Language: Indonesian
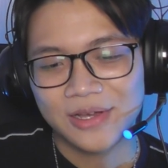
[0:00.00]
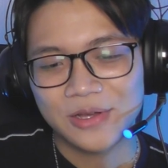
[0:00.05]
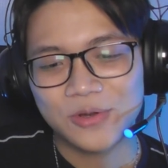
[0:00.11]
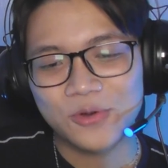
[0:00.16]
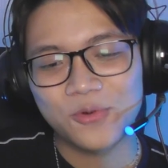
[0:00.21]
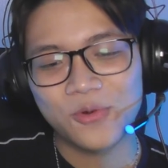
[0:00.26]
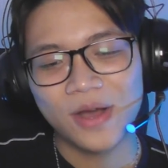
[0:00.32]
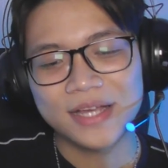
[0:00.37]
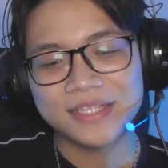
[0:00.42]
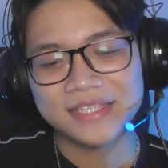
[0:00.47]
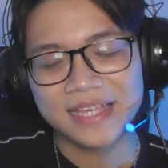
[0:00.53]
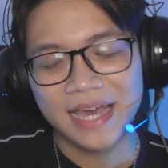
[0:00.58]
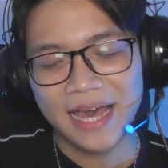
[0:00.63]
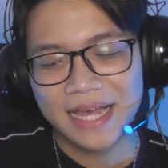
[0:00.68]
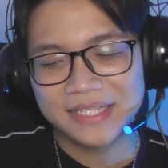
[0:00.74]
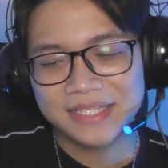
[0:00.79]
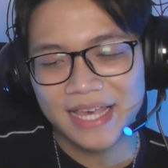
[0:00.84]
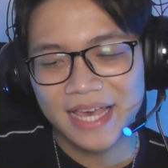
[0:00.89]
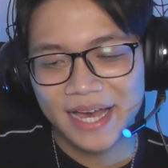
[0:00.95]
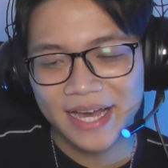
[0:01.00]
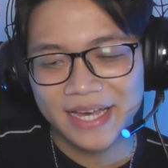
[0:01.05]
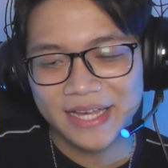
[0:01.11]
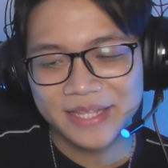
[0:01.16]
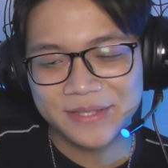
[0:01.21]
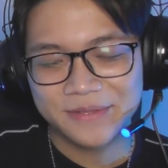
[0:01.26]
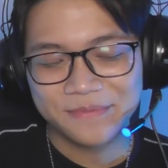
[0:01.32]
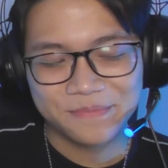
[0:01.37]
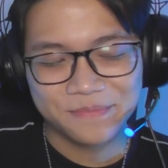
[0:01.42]
gua
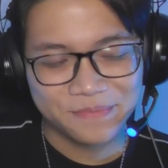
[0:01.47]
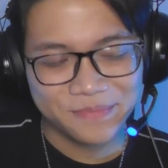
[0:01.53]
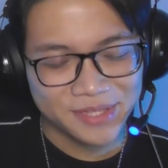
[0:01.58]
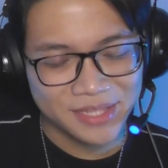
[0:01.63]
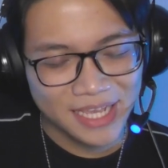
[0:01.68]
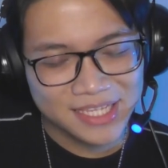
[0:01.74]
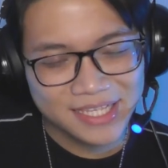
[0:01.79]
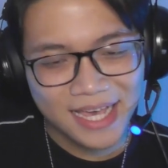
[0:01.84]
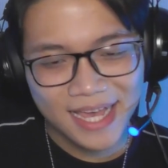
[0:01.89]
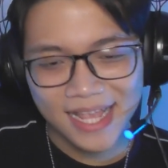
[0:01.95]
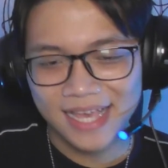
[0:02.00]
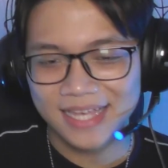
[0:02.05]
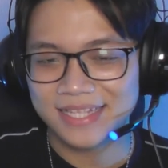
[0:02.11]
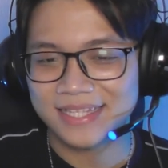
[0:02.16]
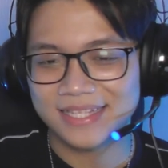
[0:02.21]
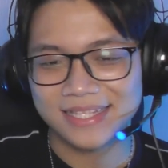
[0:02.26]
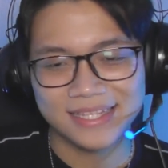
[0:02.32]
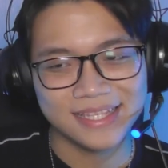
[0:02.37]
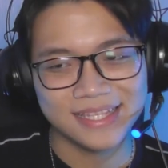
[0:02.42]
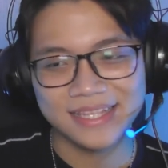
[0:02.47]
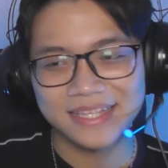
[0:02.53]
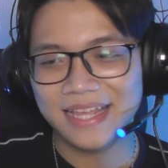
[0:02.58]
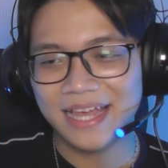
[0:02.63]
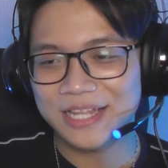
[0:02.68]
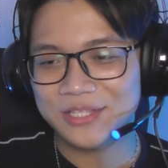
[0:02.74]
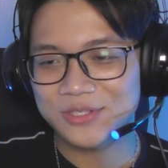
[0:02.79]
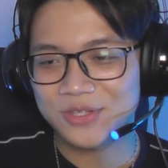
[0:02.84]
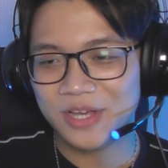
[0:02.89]
sangat-sangat penasaran
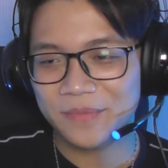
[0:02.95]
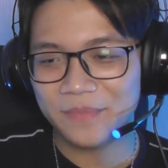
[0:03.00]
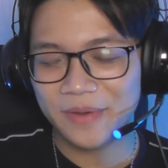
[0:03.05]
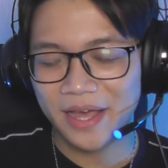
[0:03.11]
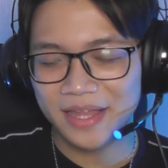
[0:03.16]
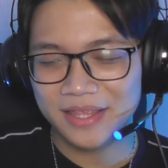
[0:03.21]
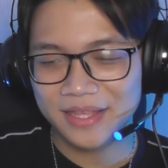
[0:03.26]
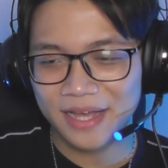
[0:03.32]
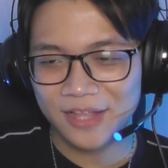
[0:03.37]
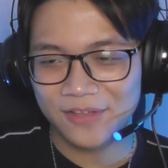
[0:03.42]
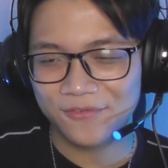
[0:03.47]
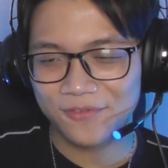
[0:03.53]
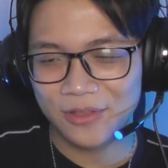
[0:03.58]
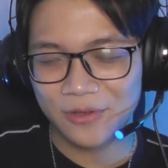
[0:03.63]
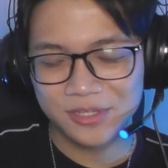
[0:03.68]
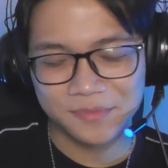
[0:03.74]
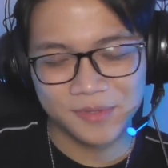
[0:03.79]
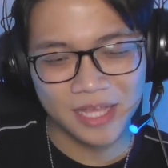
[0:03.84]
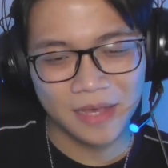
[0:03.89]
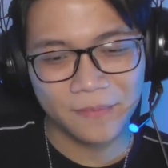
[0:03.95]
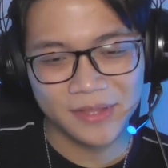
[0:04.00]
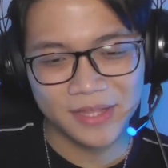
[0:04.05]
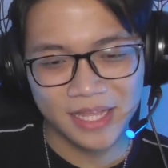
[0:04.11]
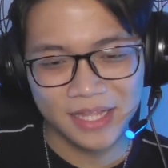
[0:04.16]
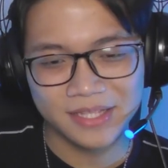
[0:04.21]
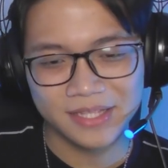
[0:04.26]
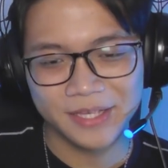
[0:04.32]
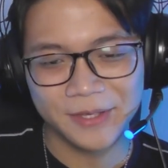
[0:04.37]
dan juga pengen dengar vlog seperti apa
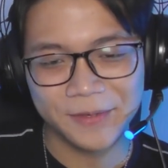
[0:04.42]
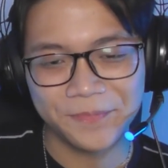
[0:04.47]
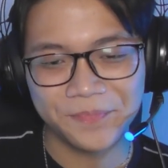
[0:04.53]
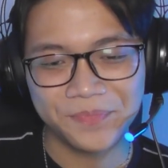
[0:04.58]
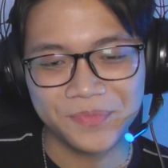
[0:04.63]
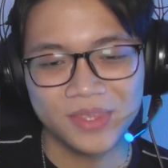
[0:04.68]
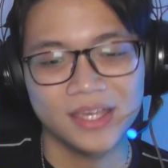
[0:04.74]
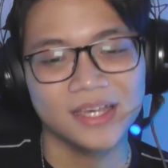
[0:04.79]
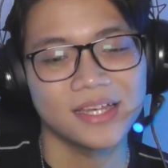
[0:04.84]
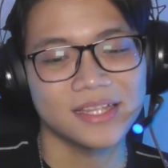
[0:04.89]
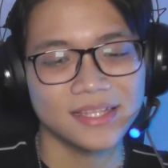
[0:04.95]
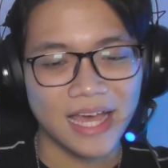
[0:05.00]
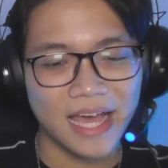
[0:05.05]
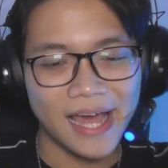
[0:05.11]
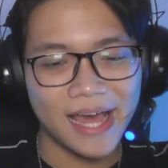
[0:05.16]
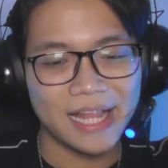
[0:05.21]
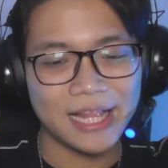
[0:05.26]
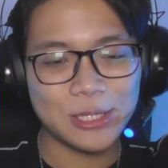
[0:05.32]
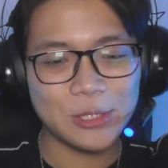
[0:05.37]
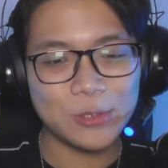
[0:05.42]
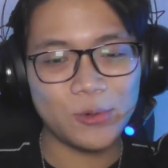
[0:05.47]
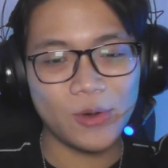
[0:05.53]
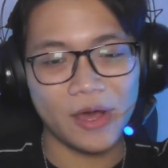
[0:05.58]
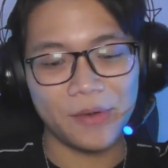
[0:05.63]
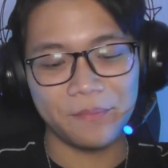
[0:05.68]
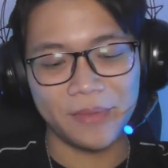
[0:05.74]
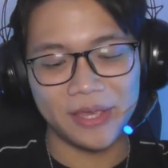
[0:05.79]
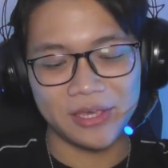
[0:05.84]
nanti tanggal
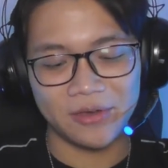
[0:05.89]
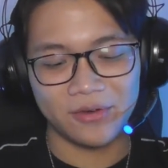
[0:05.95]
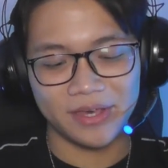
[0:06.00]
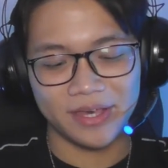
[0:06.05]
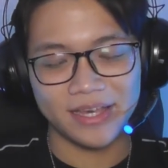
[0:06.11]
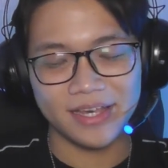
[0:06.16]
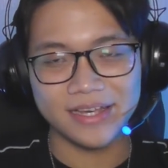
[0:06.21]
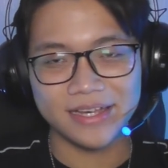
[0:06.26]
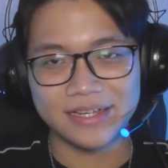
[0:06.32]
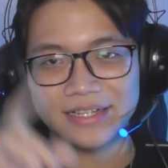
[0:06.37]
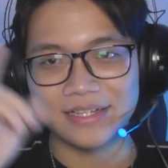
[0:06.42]
2 Mei oke okay?